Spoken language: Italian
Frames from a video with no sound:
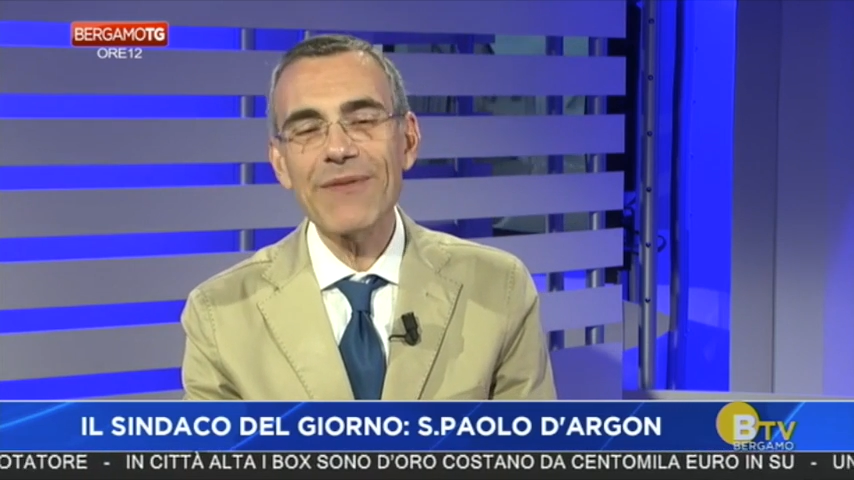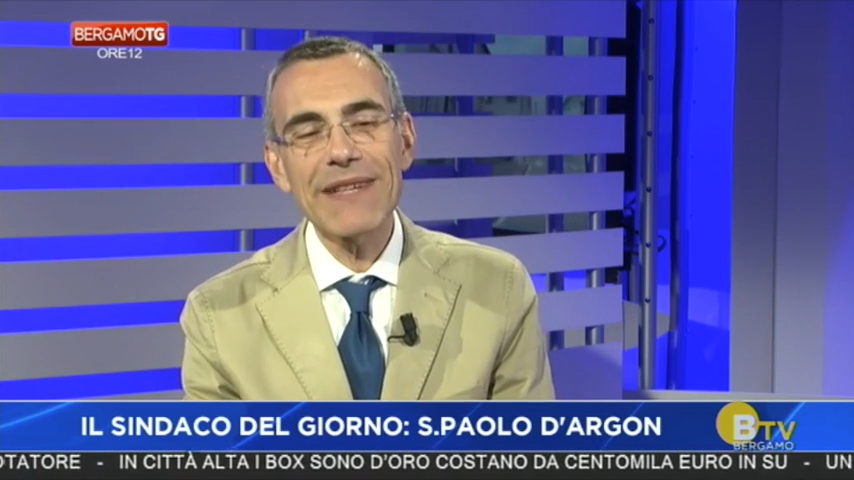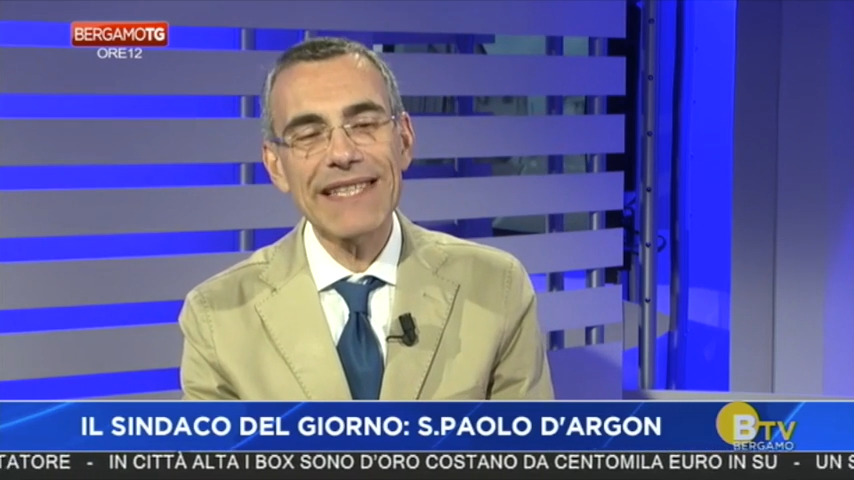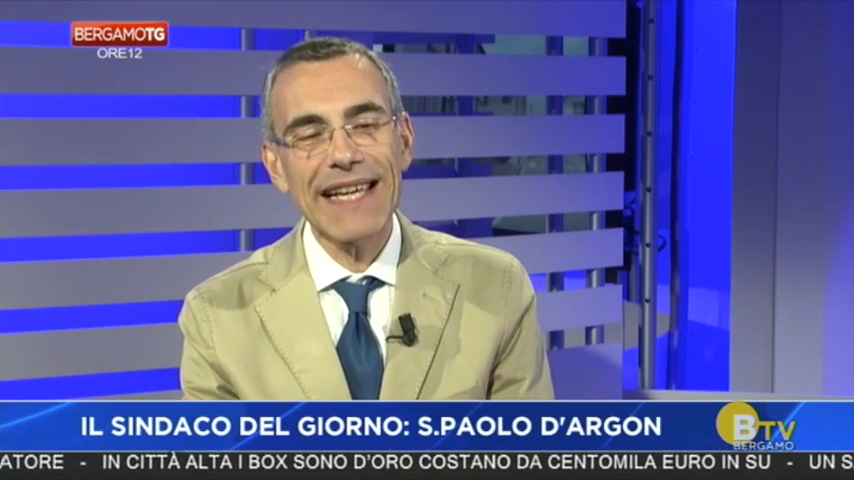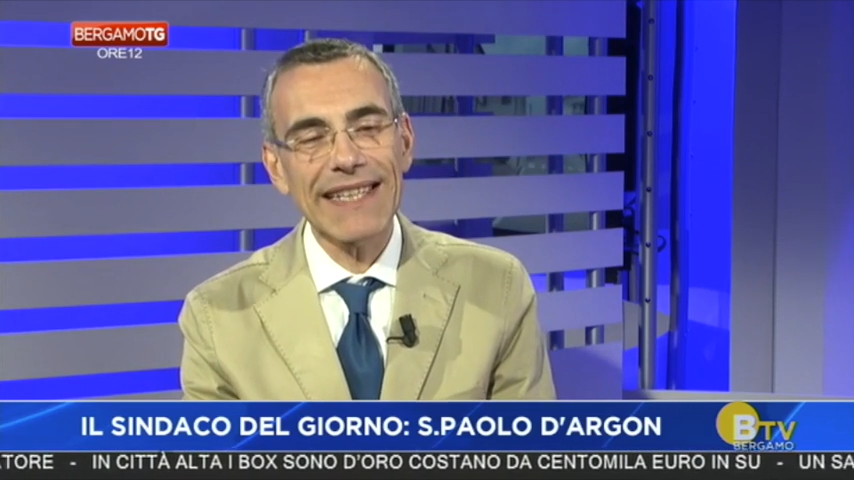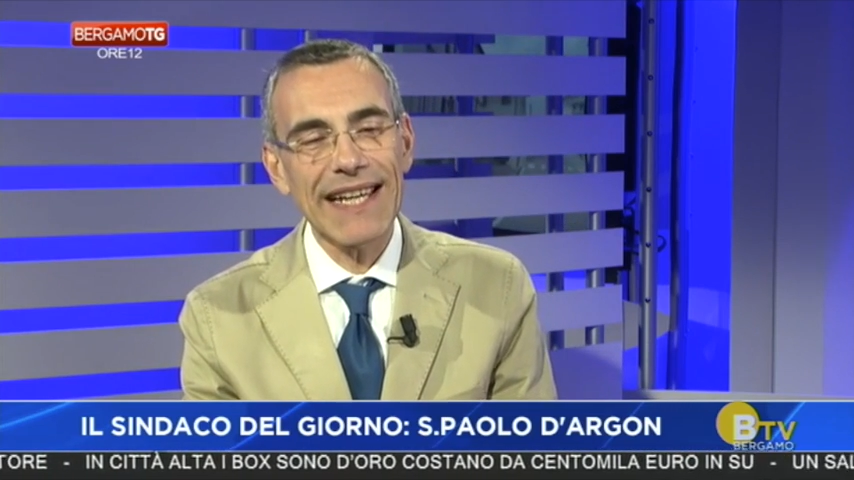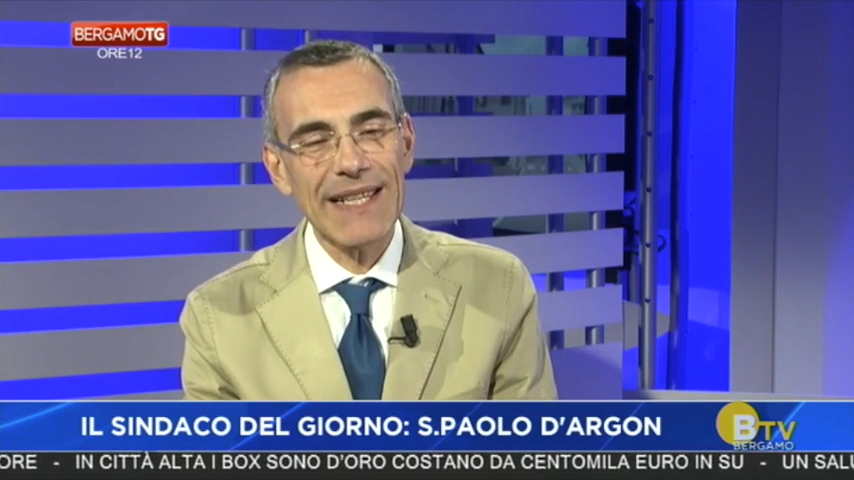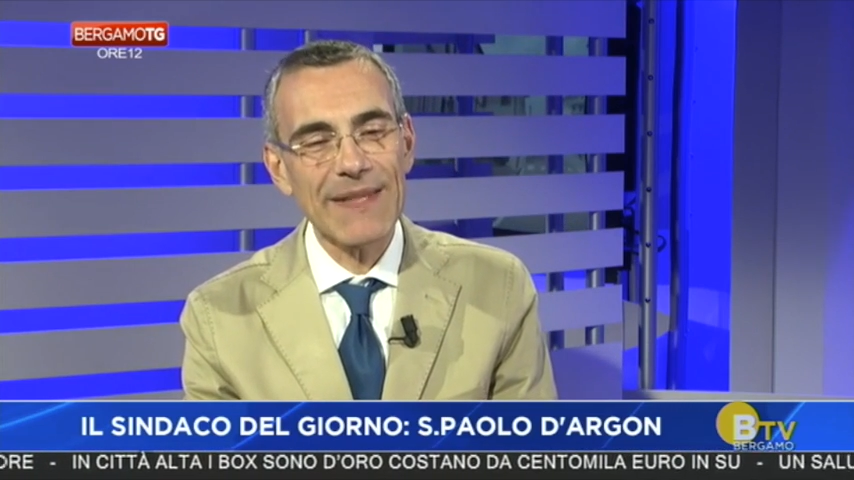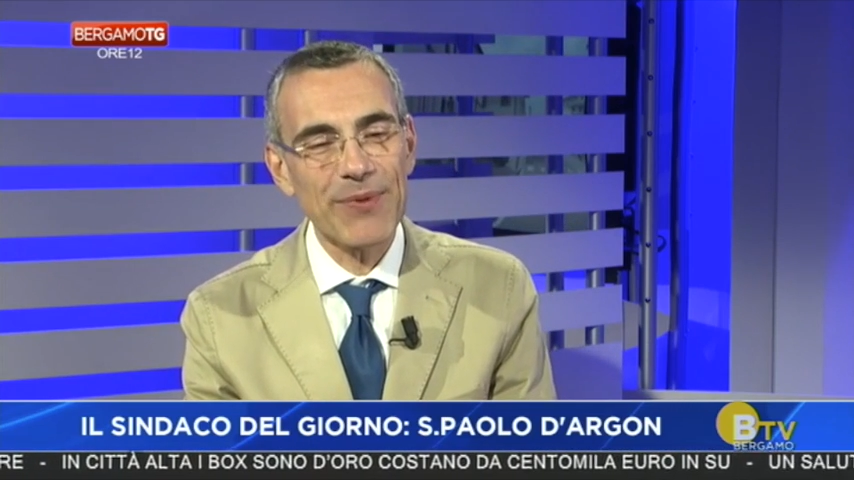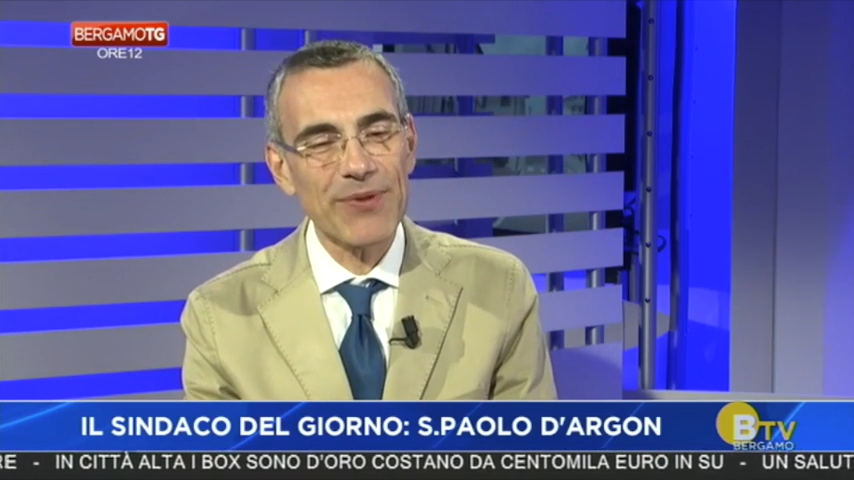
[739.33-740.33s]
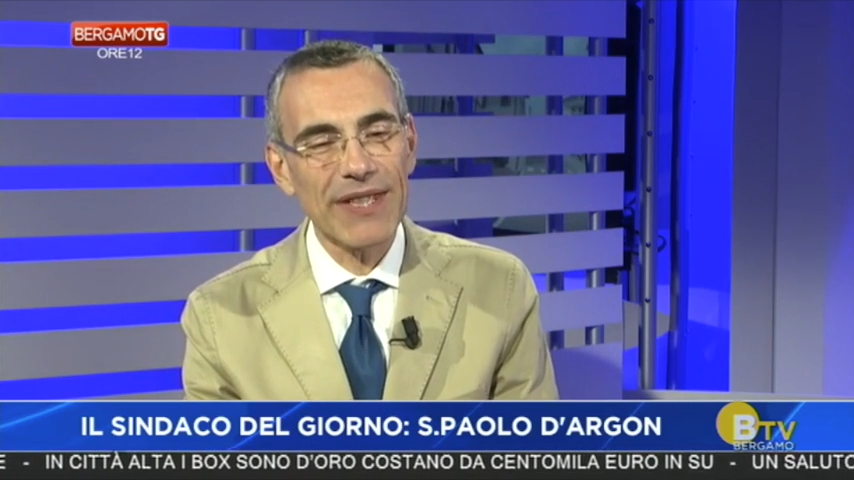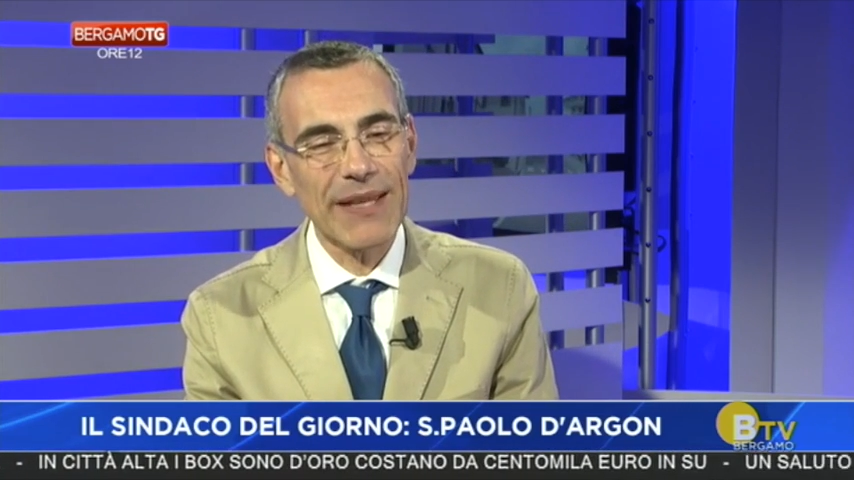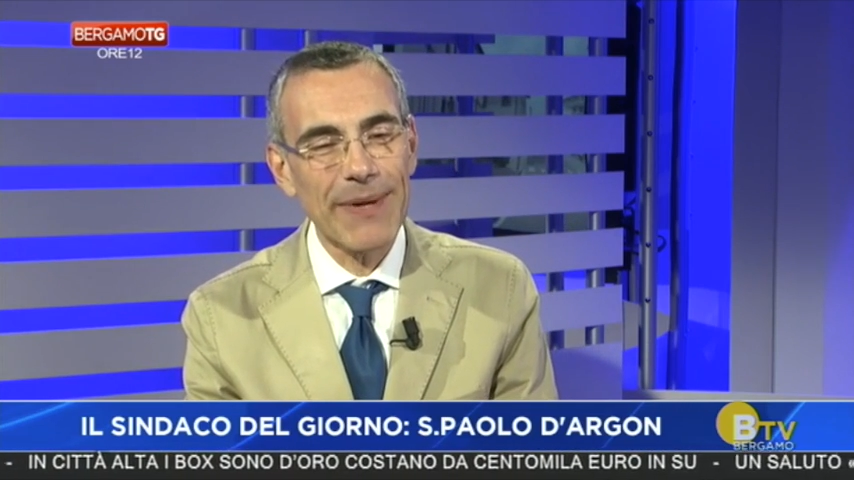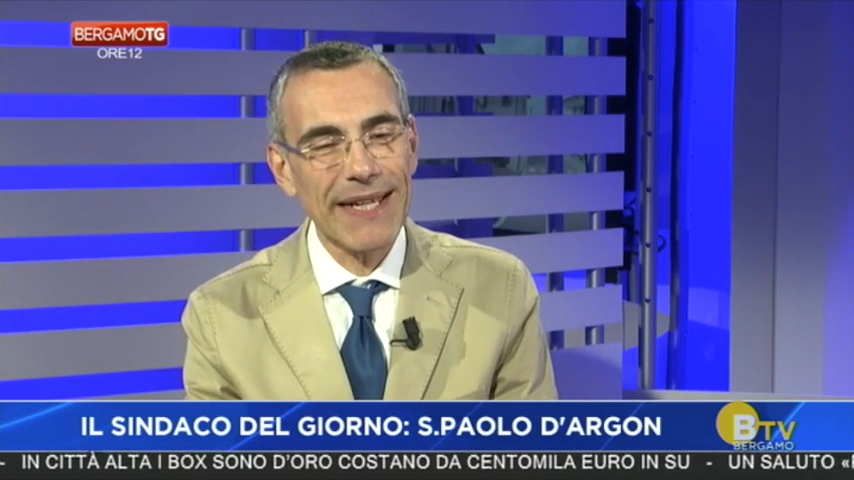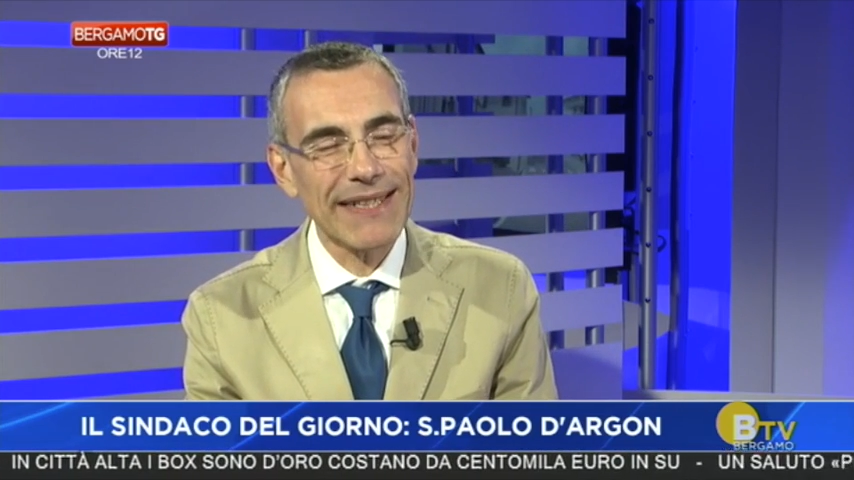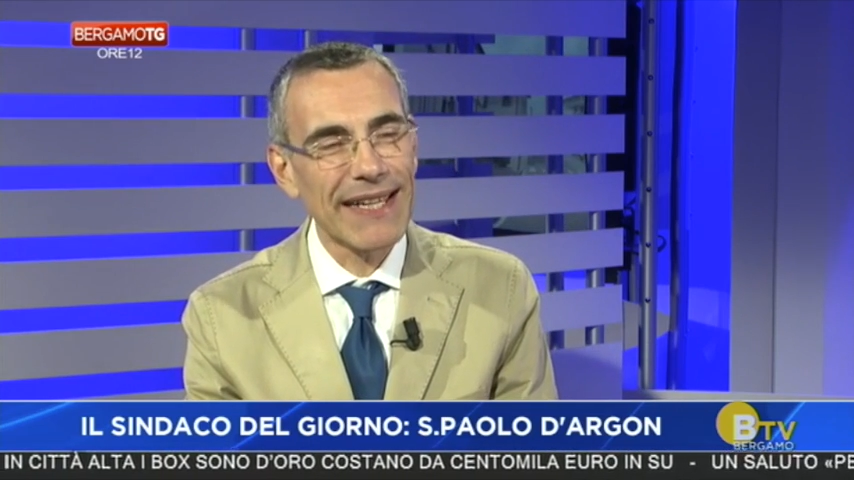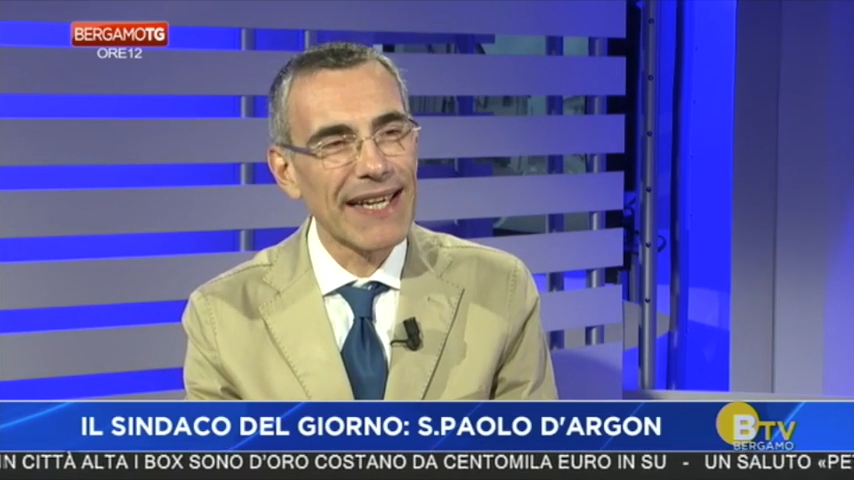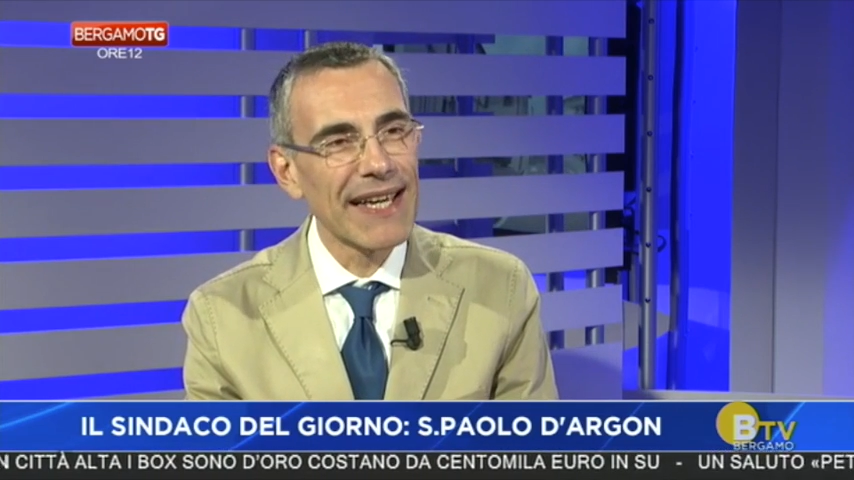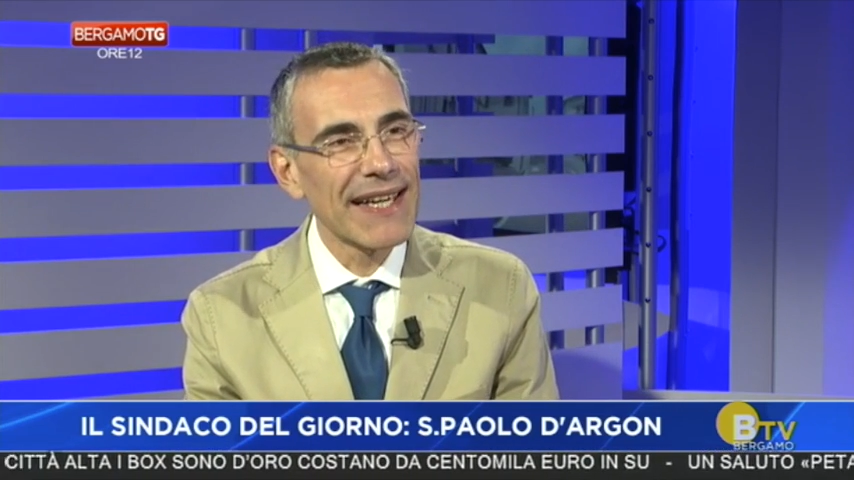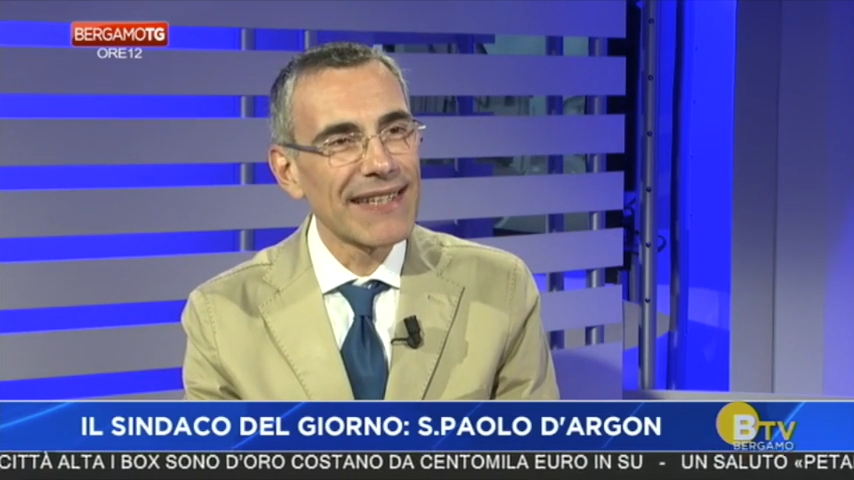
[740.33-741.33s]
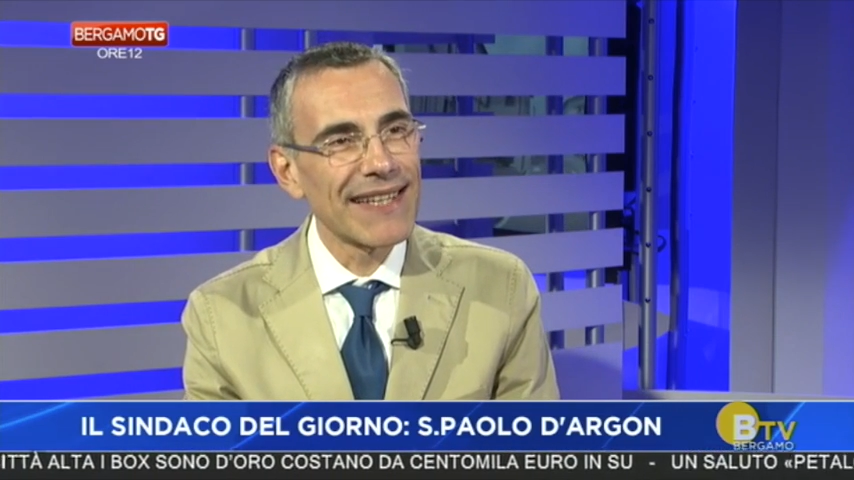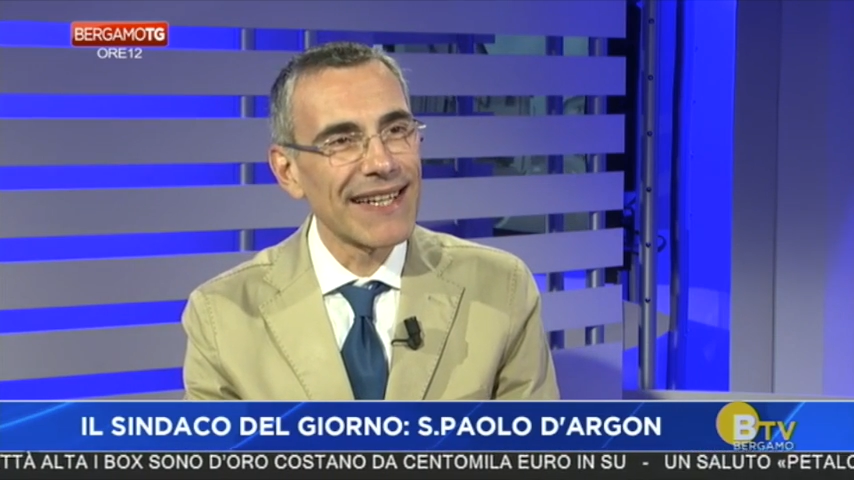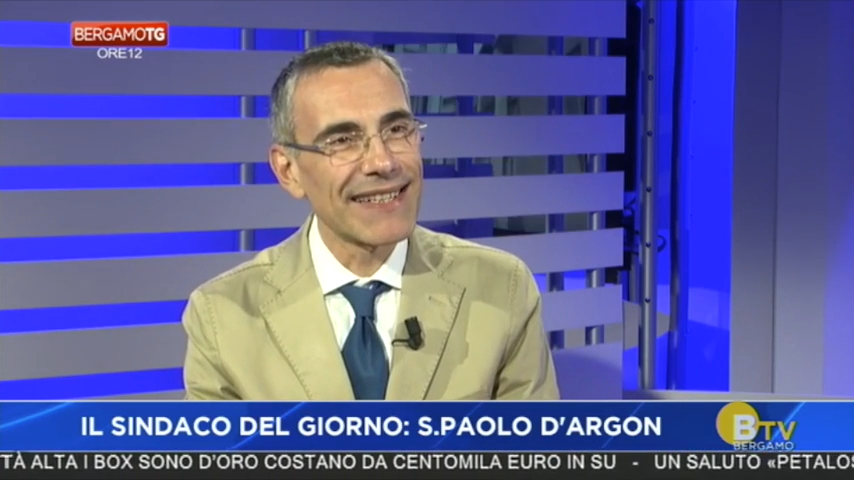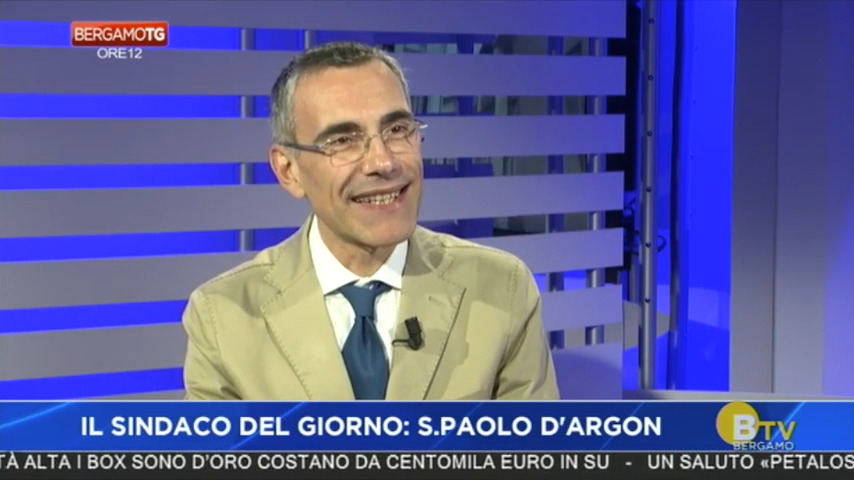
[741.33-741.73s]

Com'è stata la risposta da parte del,